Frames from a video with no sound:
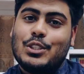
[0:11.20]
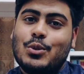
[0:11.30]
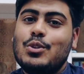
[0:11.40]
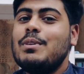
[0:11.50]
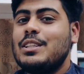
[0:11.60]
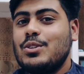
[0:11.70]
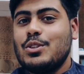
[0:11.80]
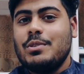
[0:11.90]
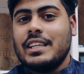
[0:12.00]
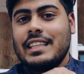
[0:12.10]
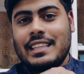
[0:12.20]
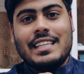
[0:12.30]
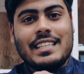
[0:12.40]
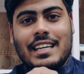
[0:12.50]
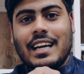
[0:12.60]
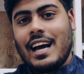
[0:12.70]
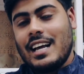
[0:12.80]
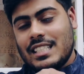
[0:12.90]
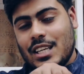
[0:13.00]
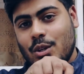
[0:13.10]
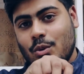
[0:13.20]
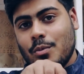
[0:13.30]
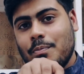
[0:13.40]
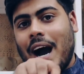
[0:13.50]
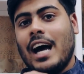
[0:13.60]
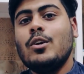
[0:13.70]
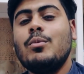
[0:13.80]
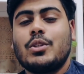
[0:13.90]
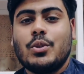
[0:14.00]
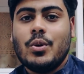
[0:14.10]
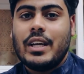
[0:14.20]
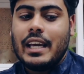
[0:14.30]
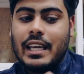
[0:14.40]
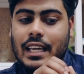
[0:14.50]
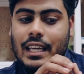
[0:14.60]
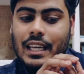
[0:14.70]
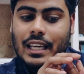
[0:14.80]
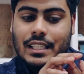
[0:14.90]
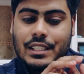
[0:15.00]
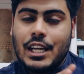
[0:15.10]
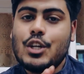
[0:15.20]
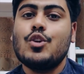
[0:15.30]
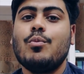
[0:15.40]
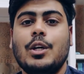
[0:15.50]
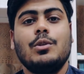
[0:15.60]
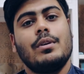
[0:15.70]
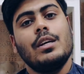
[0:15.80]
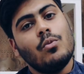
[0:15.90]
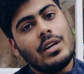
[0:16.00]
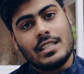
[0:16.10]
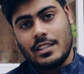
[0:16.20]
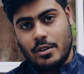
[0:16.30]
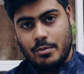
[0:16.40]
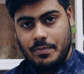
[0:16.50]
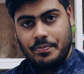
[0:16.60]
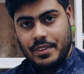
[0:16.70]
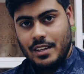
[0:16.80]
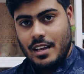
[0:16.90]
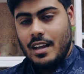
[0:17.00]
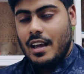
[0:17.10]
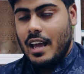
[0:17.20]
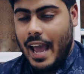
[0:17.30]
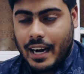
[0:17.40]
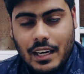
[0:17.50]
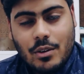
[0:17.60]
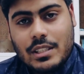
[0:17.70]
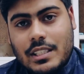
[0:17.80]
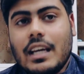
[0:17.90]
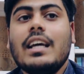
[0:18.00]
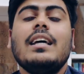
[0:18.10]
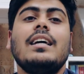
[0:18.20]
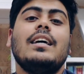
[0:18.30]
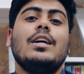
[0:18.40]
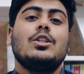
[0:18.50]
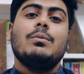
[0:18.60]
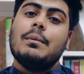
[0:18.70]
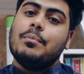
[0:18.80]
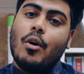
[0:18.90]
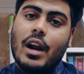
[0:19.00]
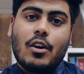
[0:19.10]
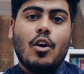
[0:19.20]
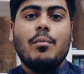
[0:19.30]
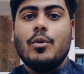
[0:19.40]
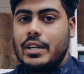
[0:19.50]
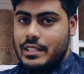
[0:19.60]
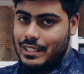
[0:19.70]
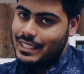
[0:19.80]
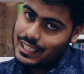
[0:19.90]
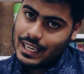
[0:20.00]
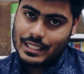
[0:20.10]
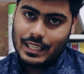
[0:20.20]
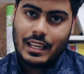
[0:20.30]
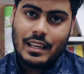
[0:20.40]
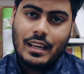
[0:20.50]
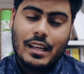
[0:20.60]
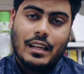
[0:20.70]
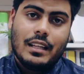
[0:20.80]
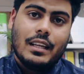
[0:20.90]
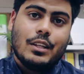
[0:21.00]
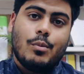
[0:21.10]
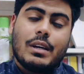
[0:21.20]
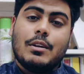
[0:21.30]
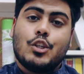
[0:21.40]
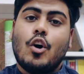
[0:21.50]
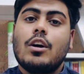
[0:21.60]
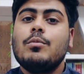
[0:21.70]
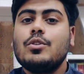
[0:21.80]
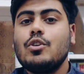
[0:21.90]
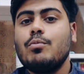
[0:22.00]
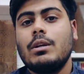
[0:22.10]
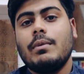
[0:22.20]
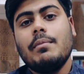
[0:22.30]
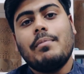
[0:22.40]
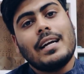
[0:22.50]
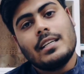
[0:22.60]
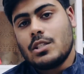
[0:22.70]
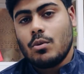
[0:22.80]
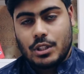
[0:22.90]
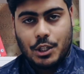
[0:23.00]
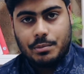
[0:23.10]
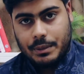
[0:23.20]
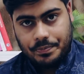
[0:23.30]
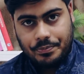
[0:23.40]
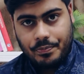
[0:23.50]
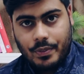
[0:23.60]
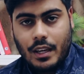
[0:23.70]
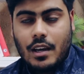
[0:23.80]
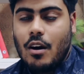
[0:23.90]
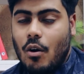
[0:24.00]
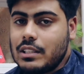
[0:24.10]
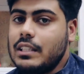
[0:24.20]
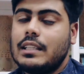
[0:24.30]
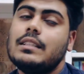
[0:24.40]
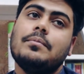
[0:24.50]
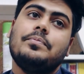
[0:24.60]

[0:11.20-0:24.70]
শুধুমাত্র তোমাকে তিনটা কাজ খুব ভালো মতো এই শেষ সময়ে তোমাকে করে যেতে হবে একটা হচ্ছে তোমার পড়া কম হয়েছে ঠিক আছে তোমাকে সর্বোচ্চ পরিমাণে প্র্যাকটিস করতে হবে অর্থাৎ